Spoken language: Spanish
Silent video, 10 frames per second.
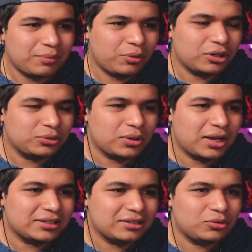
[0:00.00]
porque su
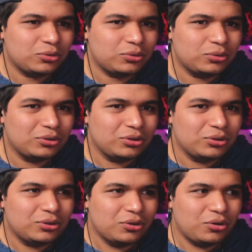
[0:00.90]
casa no,
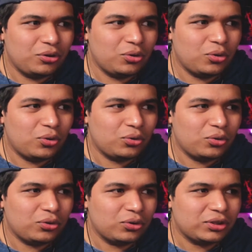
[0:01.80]
no,
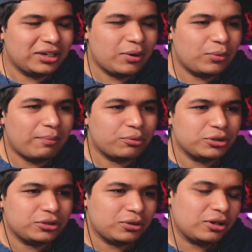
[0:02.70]
no, no tenía buena
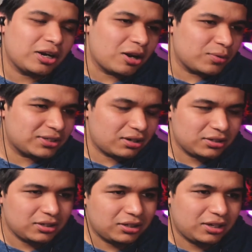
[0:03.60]
posición y en la nuestra
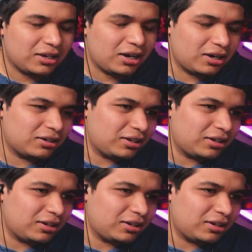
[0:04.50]
sí. Y querían